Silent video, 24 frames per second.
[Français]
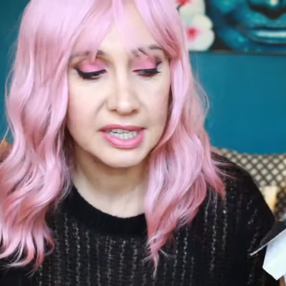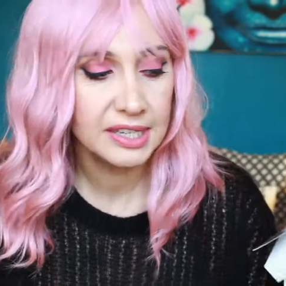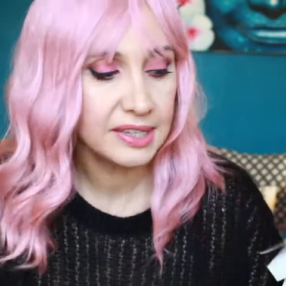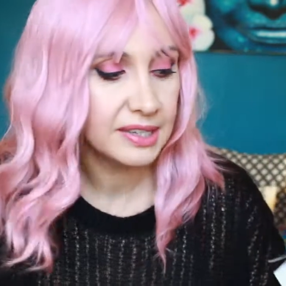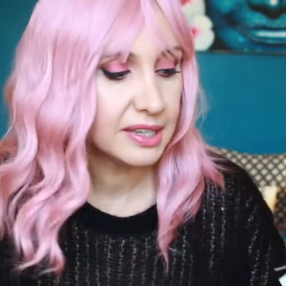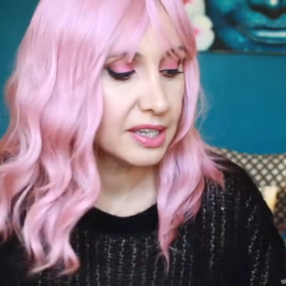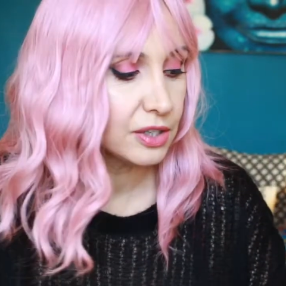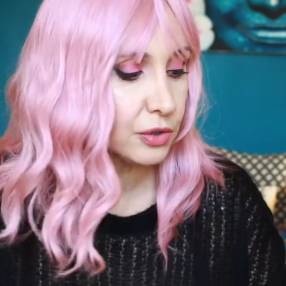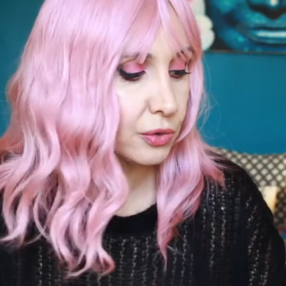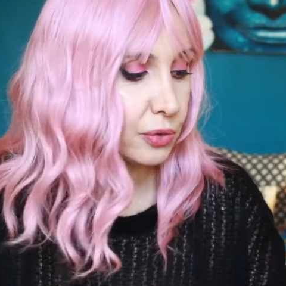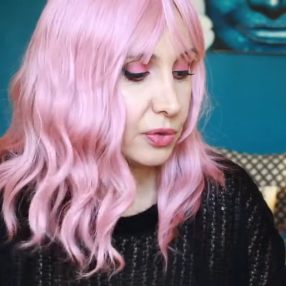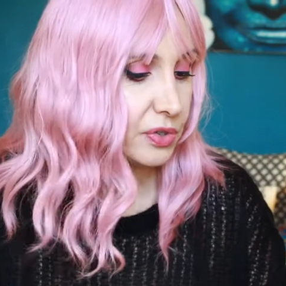Et
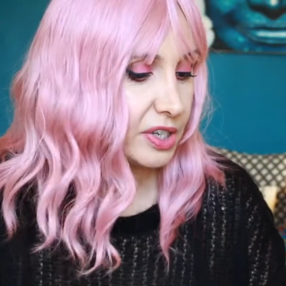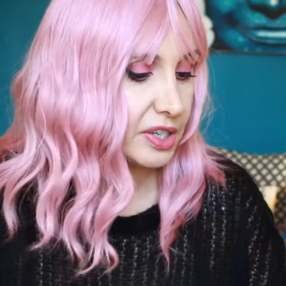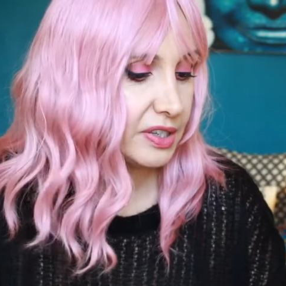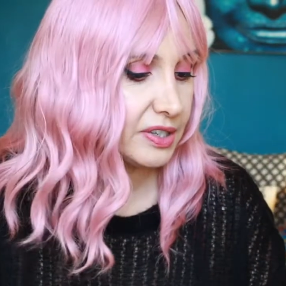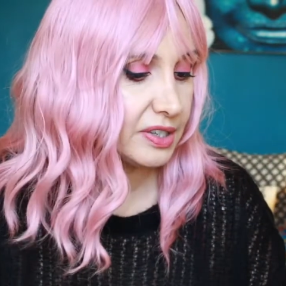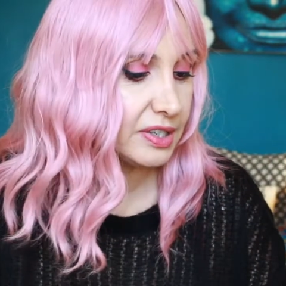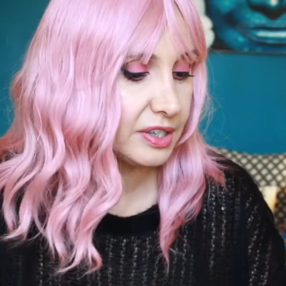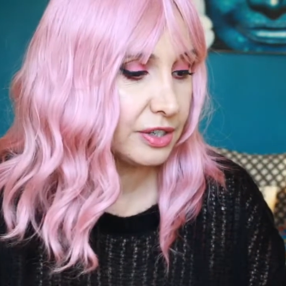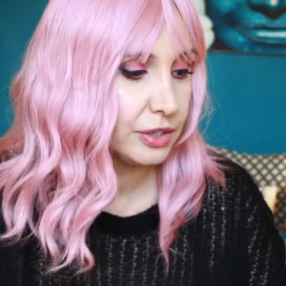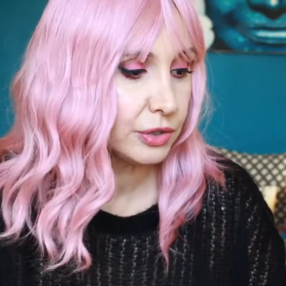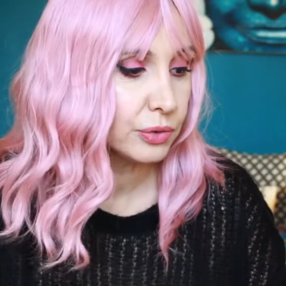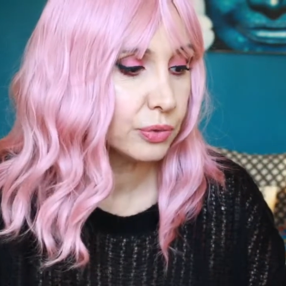c'est aux
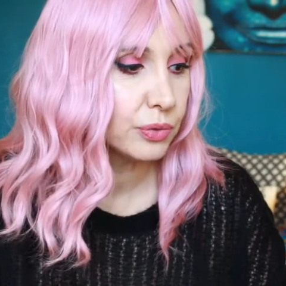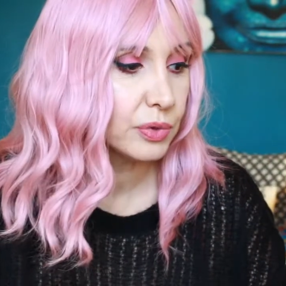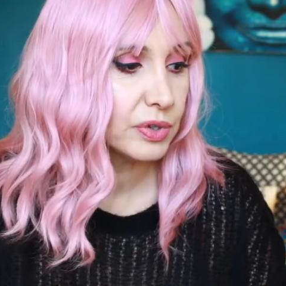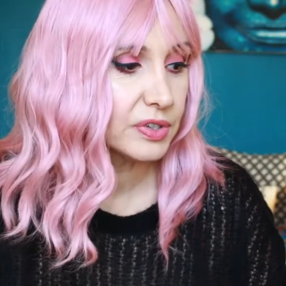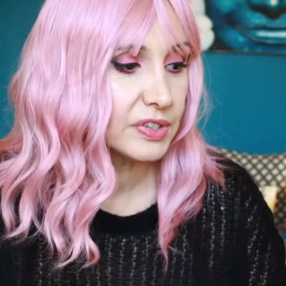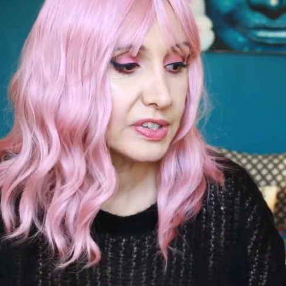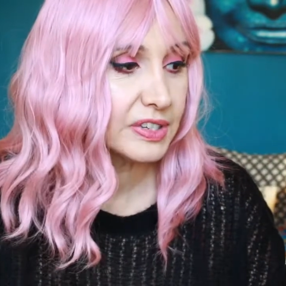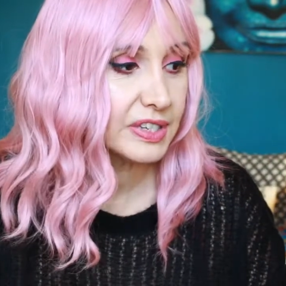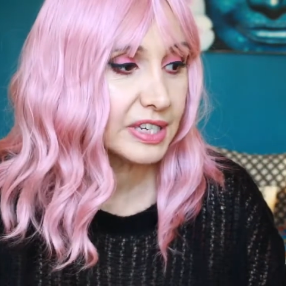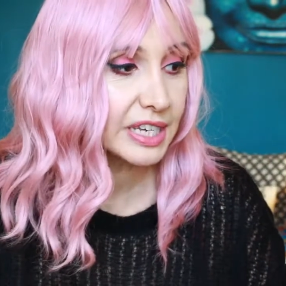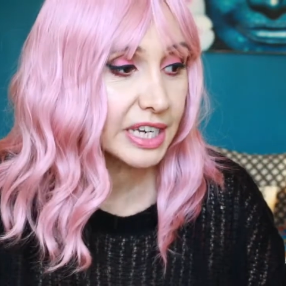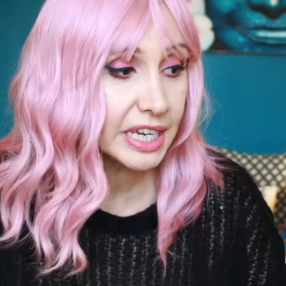éditions euh,
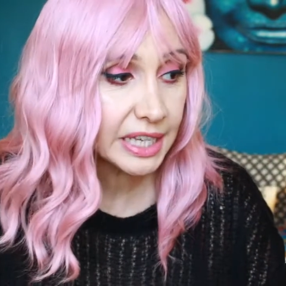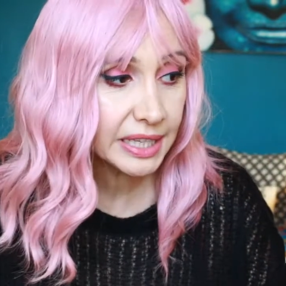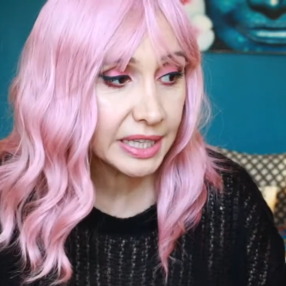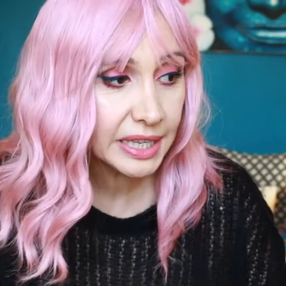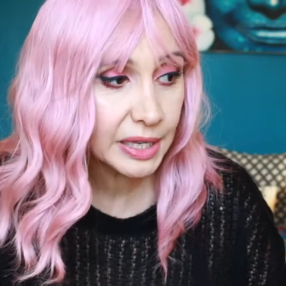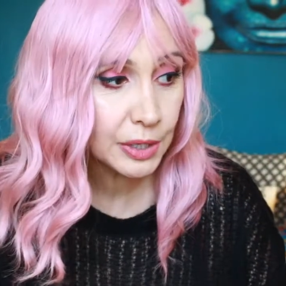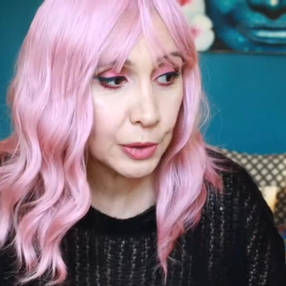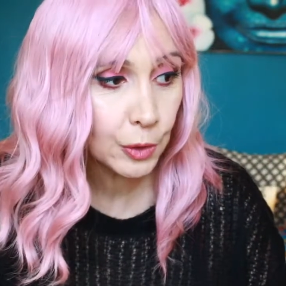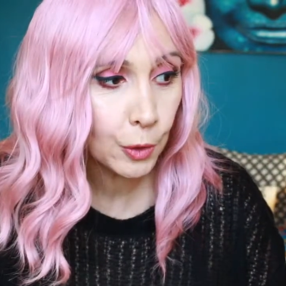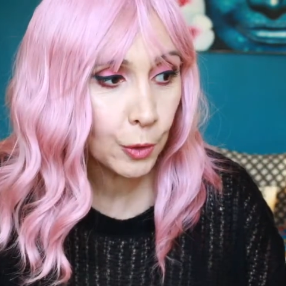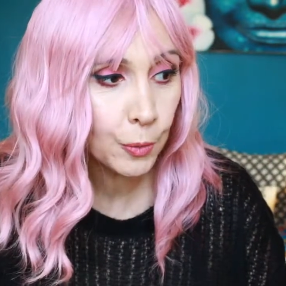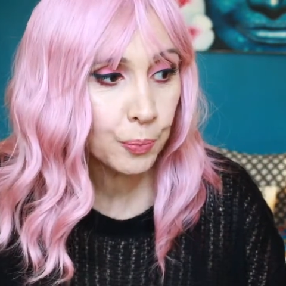
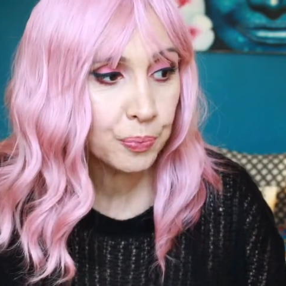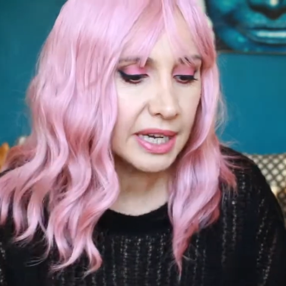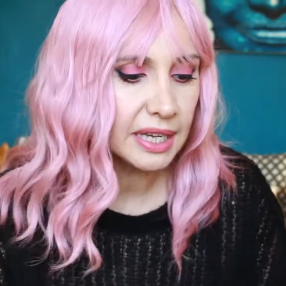Scrinéo.